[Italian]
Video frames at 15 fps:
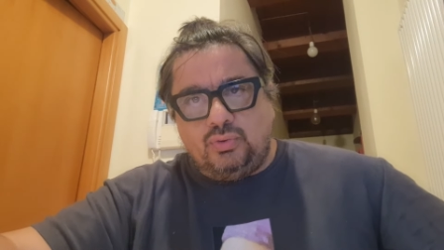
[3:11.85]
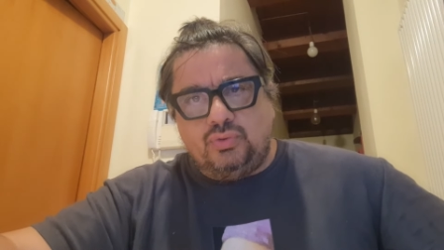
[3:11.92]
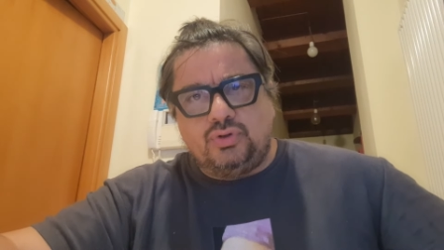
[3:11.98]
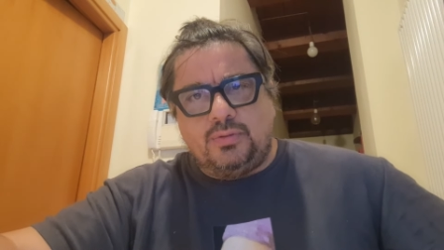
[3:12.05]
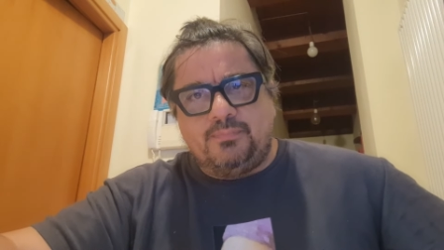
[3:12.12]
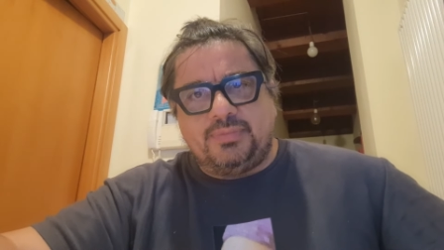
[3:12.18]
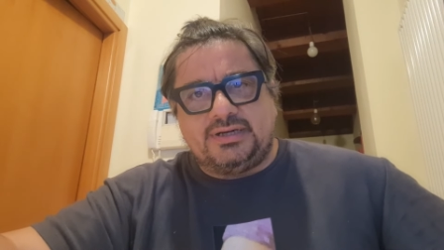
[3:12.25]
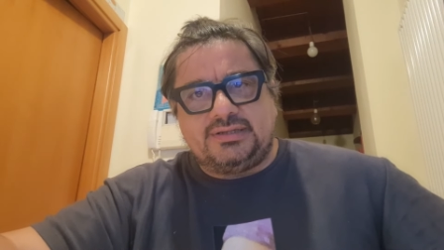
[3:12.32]

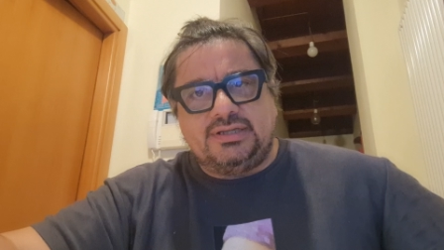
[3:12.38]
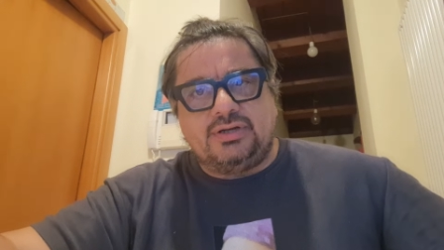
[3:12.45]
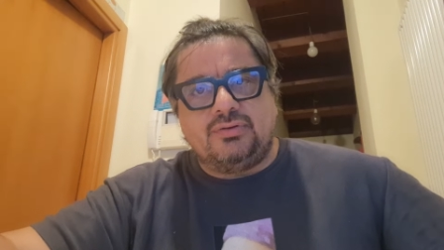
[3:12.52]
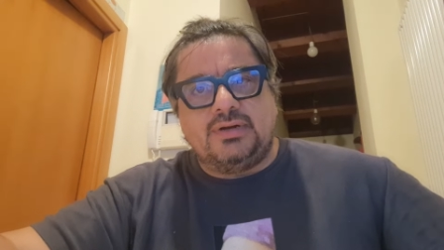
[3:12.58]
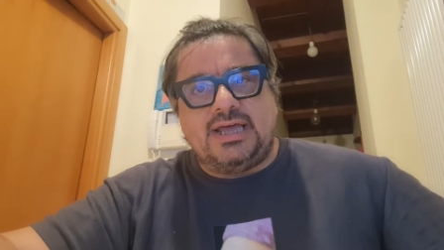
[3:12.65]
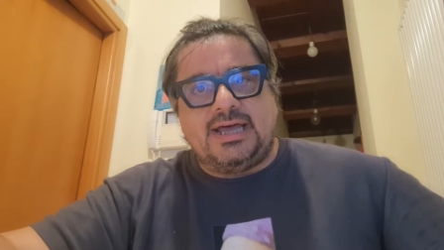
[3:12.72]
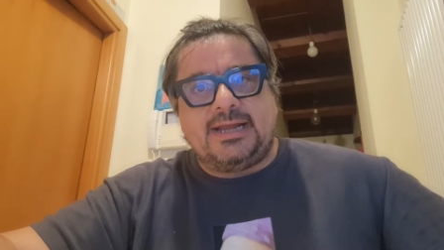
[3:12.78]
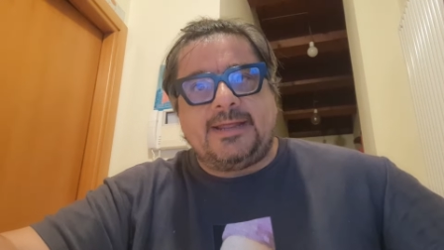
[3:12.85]
uno in
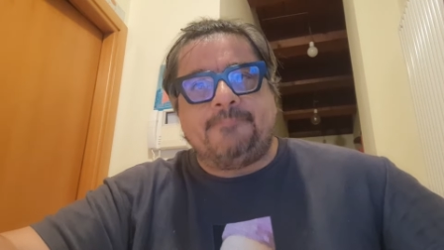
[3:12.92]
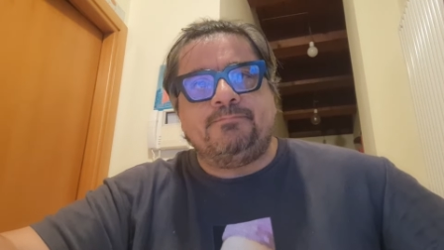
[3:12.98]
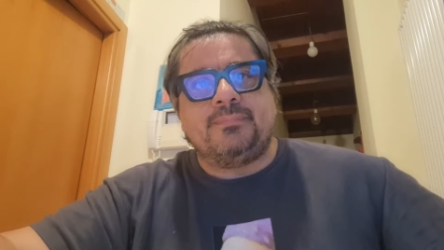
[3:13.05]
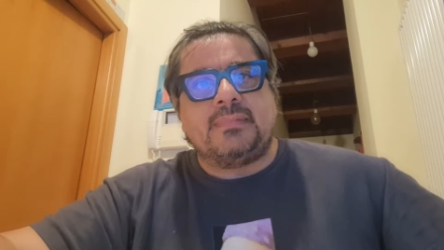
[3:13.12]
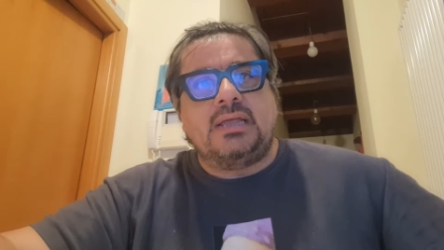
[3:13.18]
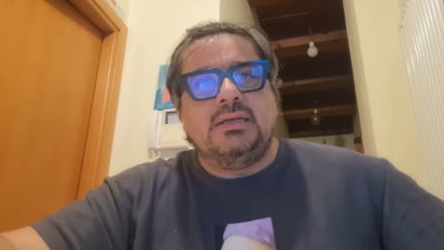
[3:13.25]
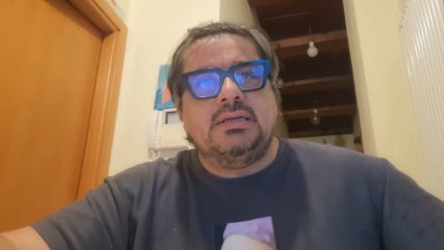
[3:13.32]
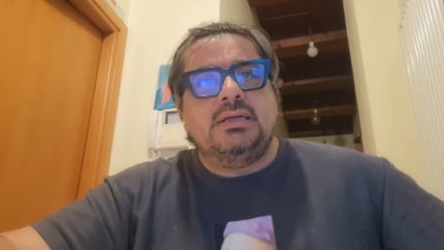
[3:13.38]
particolare,
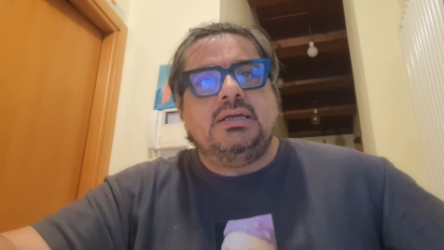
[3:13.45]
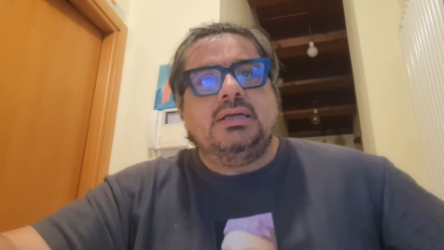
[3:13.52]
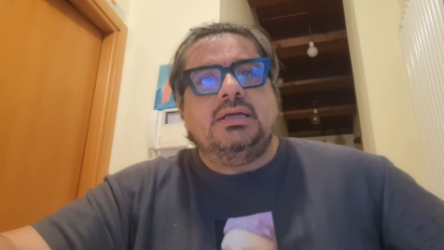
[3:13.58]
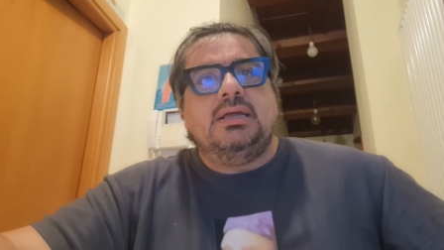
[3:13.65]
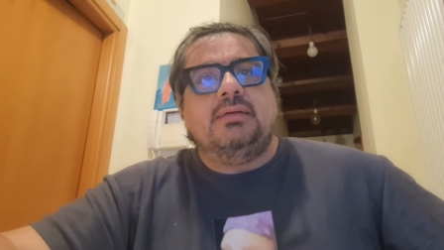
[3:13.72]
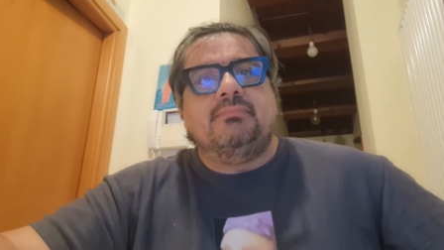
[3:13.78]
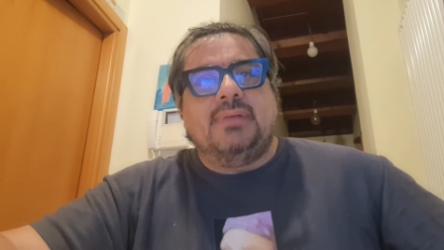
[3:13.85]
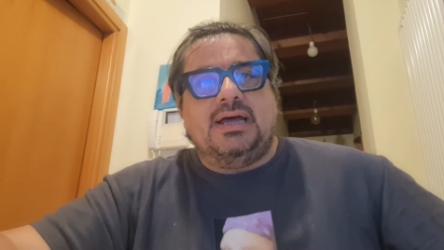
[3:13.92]

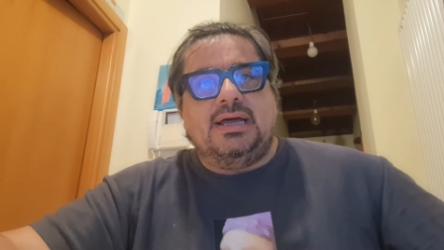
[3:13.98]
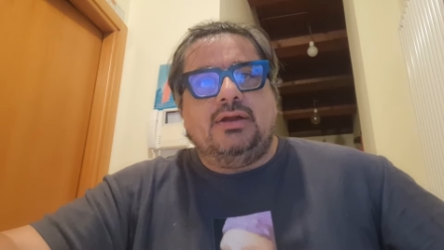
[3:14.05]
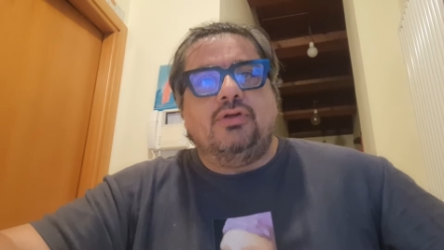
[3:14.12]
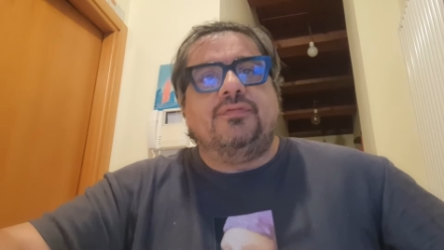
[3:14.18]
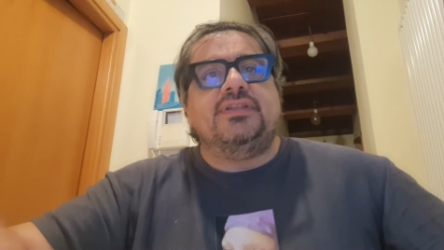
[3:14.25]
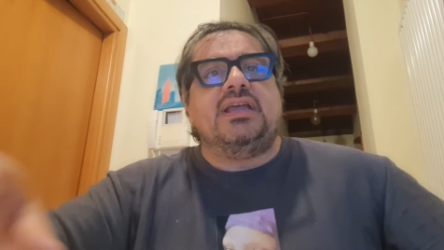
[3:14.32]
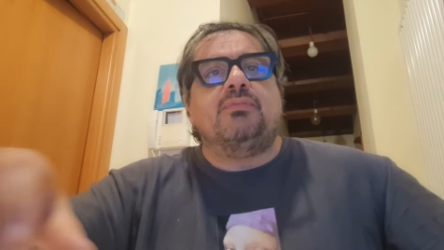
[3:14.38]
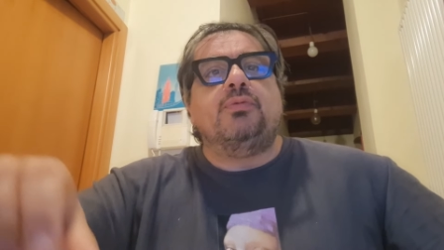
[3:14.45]
ma
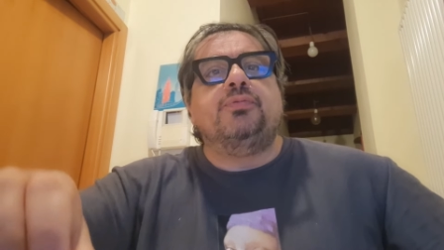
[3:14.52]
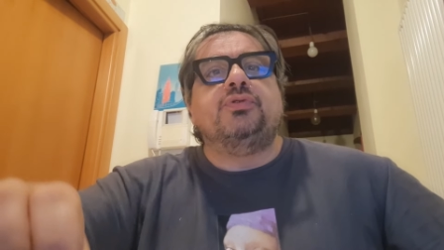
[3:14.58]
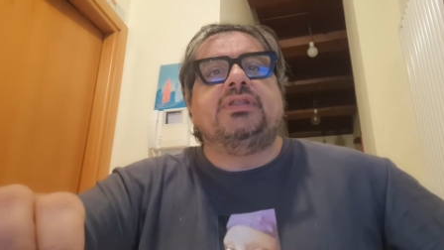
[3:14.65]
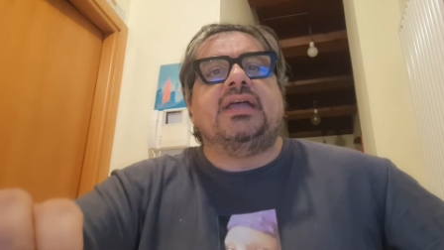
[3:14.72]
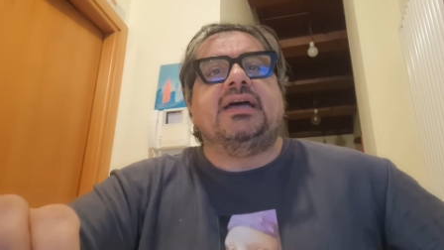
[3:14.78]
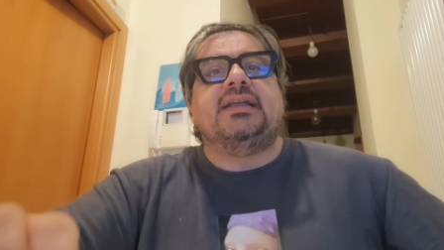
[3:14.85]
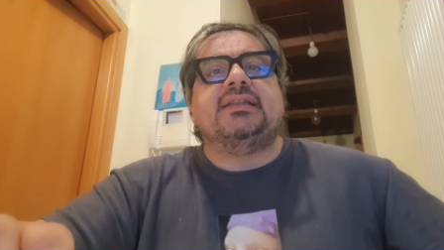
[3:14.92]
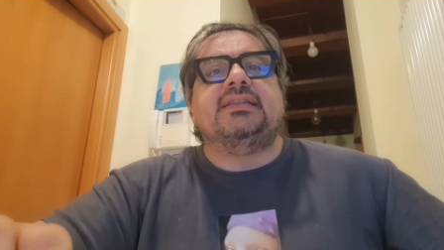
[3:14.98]
lo vediamo più
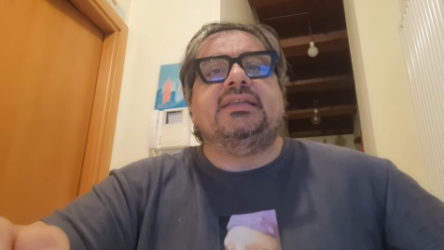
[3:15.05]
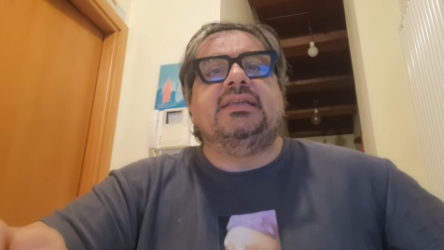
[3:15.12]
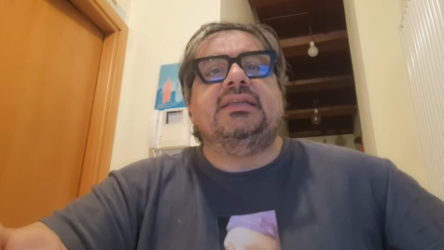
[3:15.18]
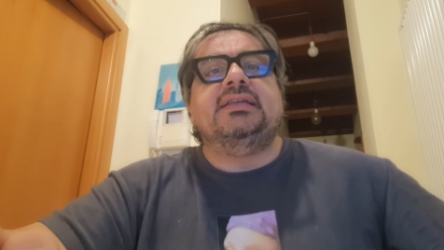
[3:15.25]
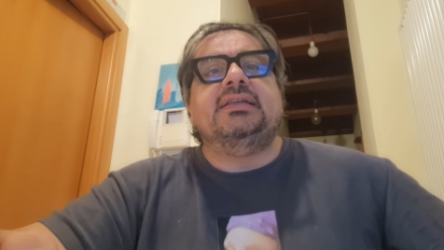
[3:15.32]
tardi.